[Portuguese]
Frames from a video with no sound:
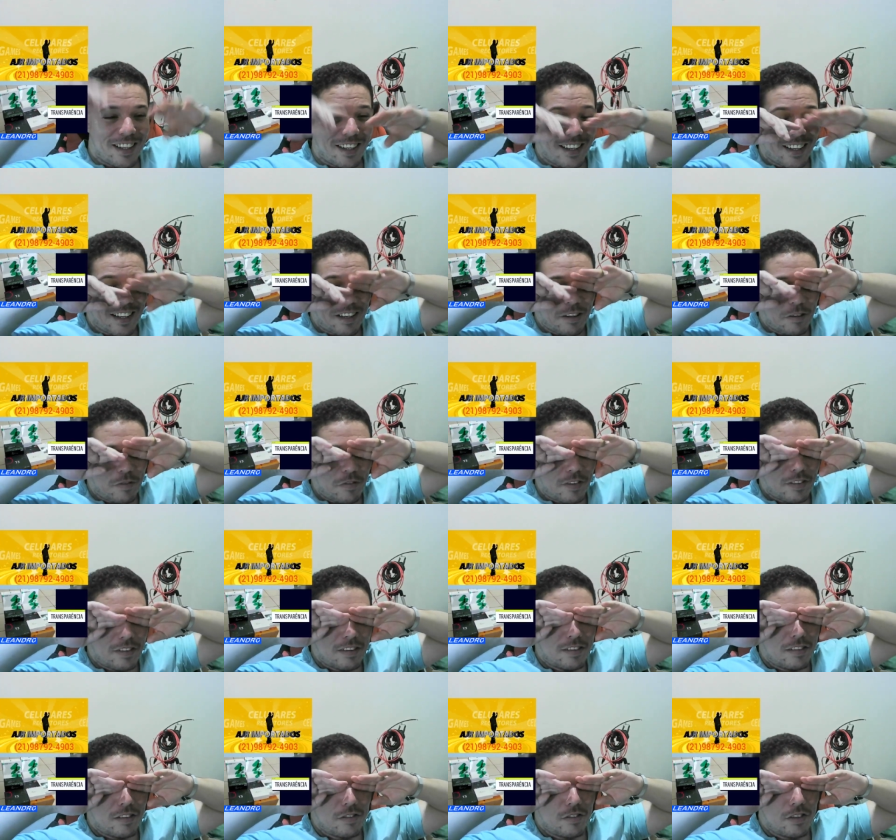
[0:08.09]
É, tô fazendo
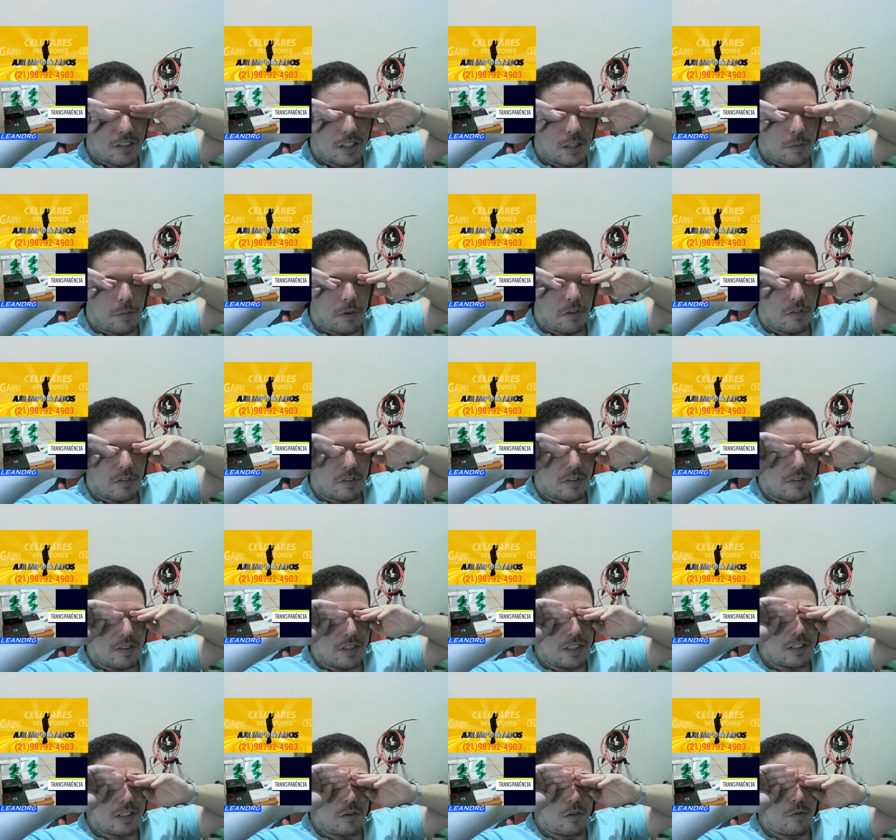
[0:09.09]
esse vídeo aqui para
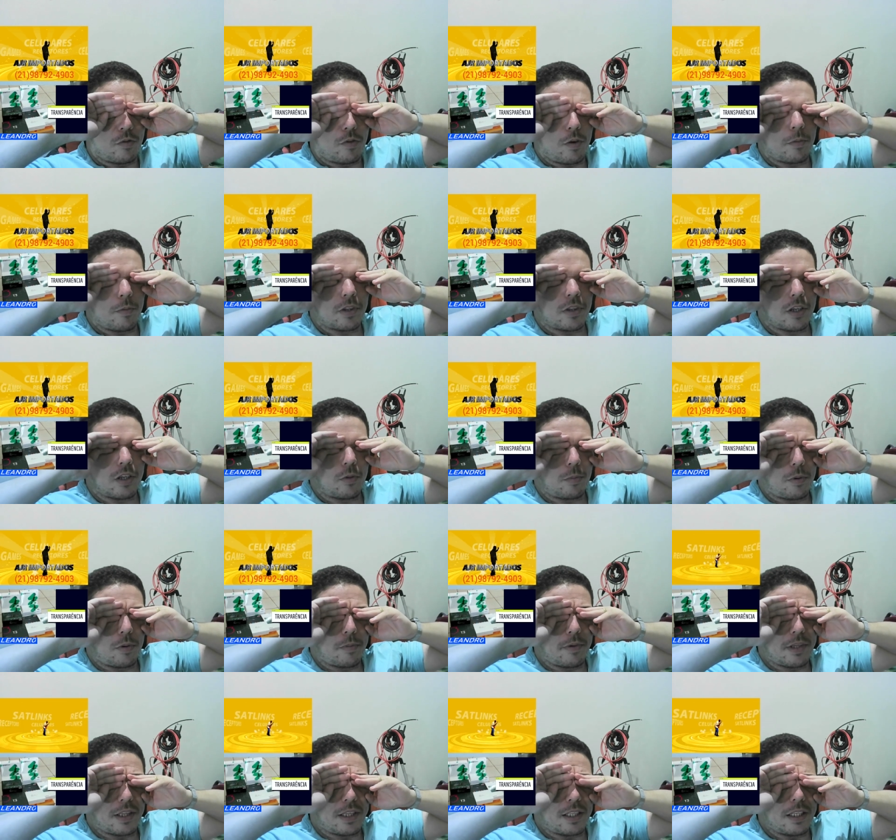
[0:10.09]
vocês, conforme eu tinha
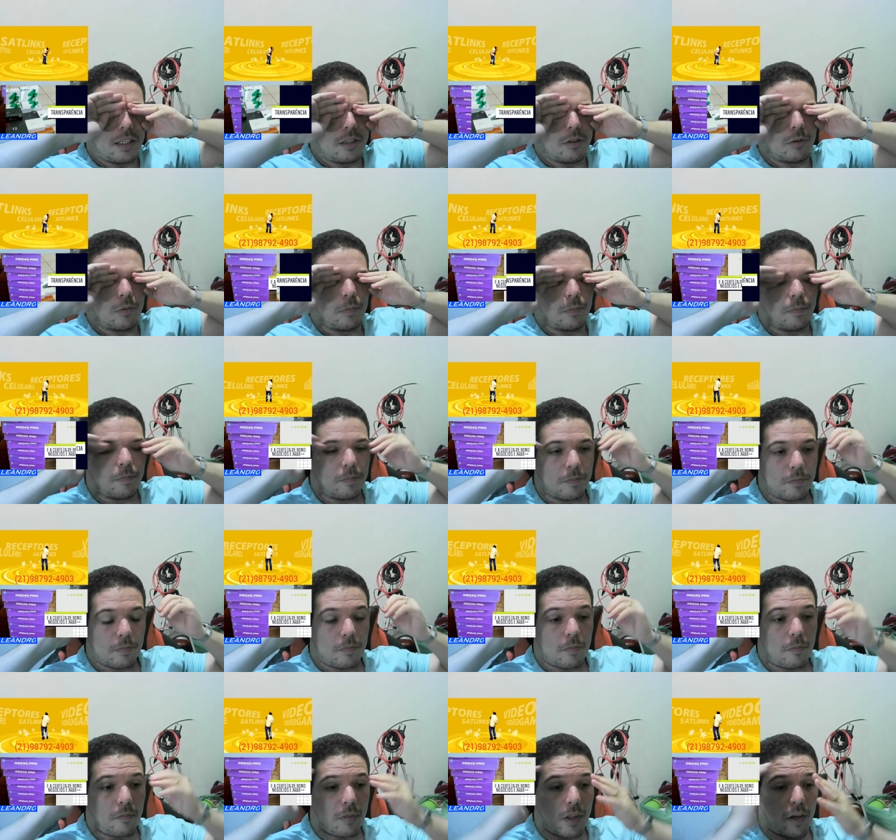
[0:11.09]
comprometido.
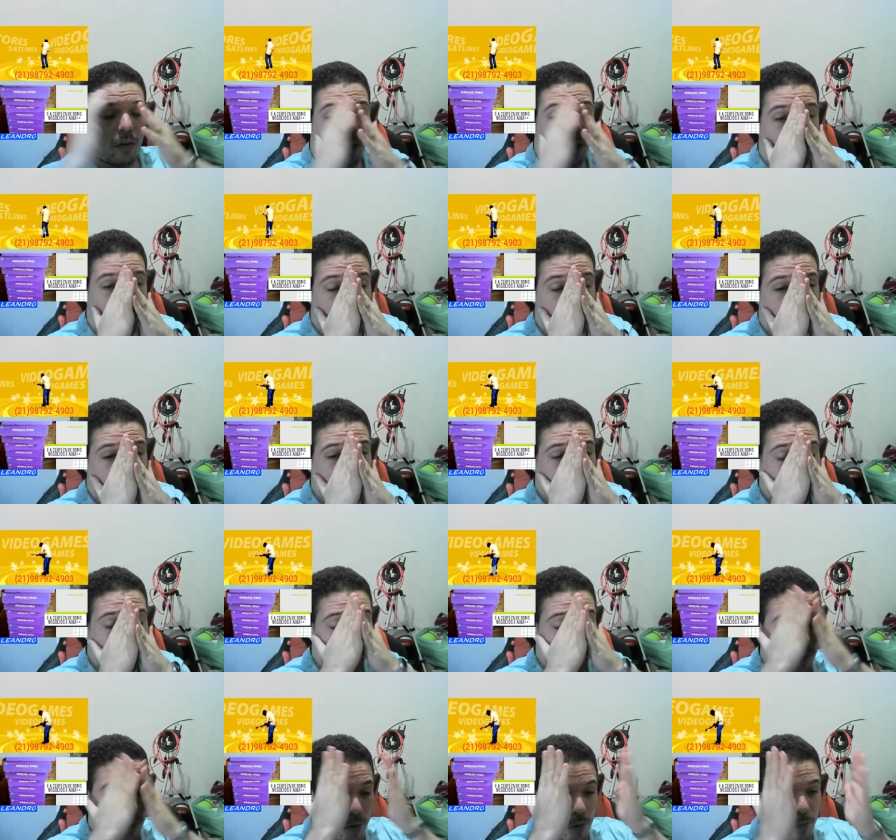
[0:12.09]
Eu tava jogando com
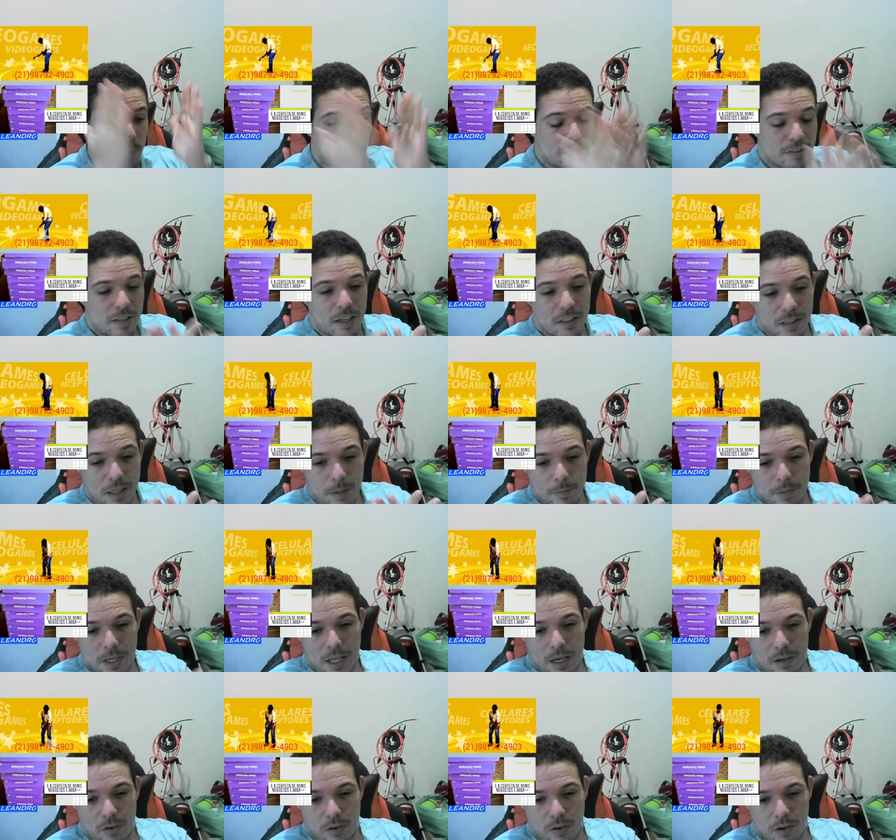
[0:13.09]
meu amigo Marcelo, terminei
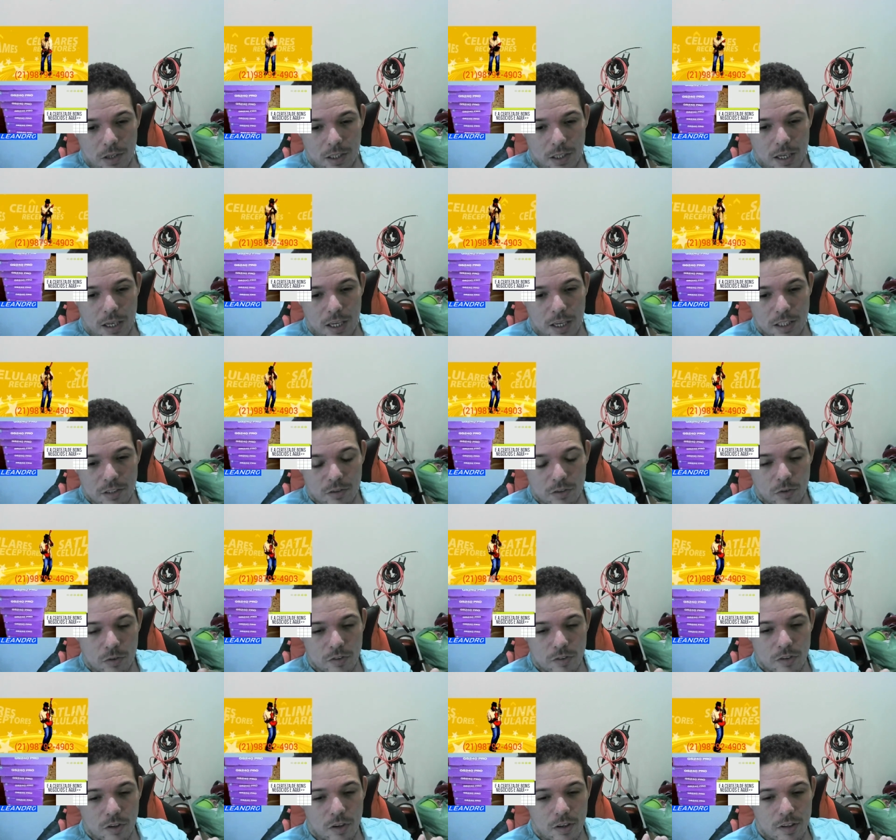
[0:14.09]
agora às
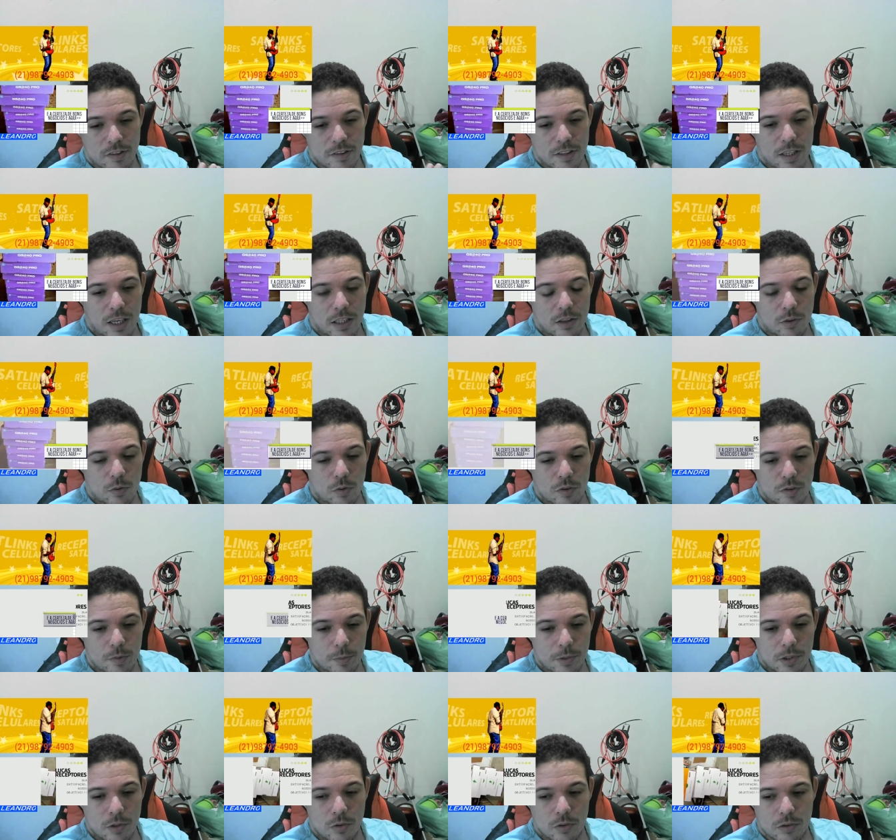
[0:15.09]
11 horas e 14
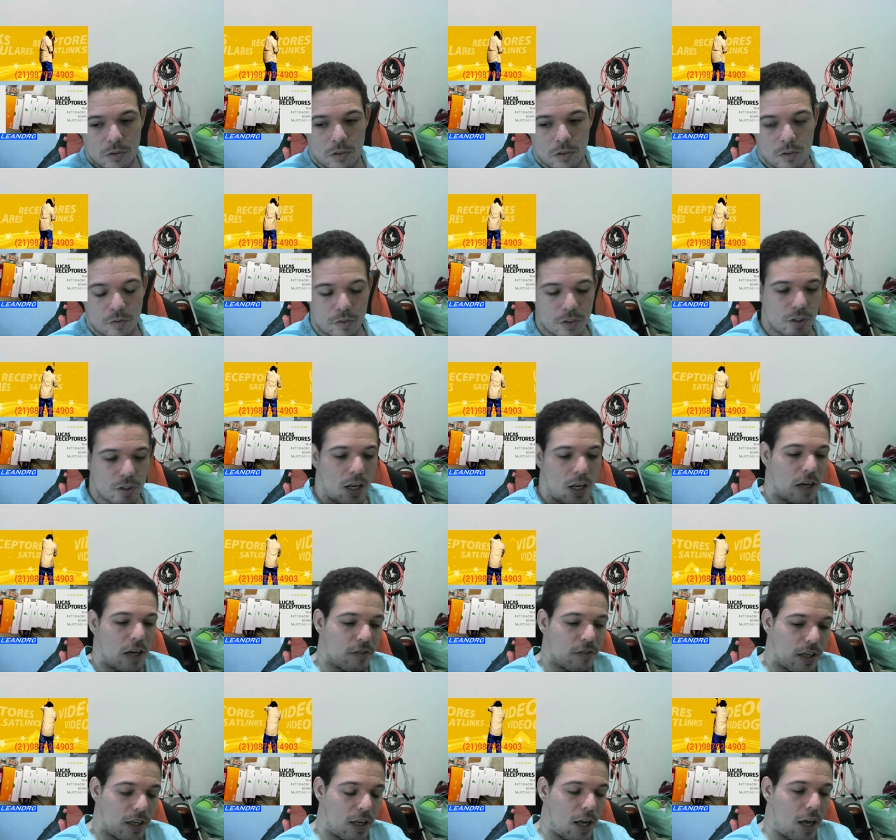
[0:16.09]
minutos. Não fiz
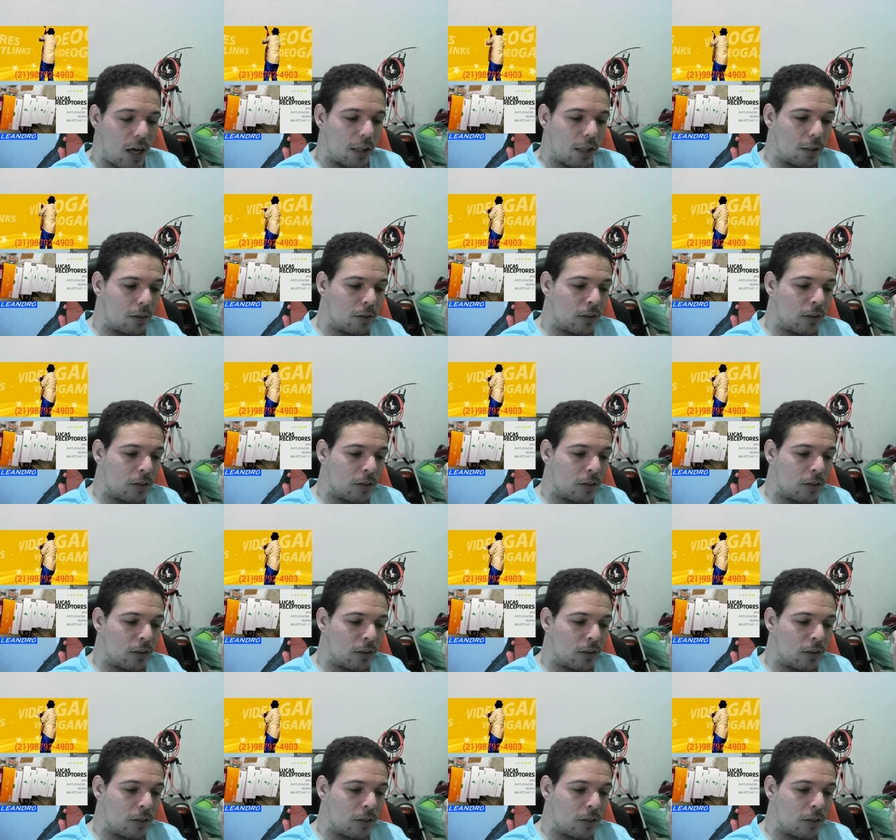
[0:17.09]
live nem nada.